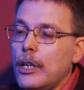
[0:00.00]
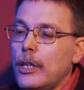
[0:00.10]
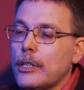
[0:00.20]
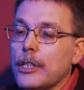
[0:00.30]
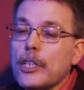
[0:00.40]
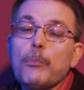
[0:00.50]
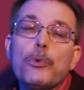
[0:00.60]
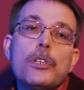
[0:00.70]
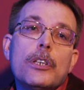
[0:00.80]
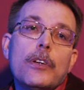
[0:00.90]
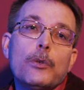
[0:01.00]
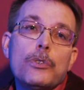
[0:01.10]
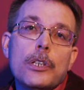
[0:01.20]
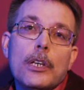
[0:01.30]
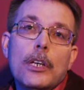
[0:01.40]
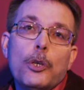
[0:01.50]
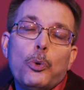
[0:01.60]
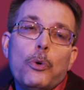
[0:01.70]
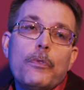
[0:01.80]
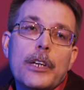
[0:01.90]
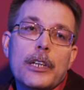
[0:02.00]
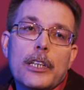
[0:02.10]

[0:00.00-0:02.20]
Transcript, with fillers: а затем после революции новая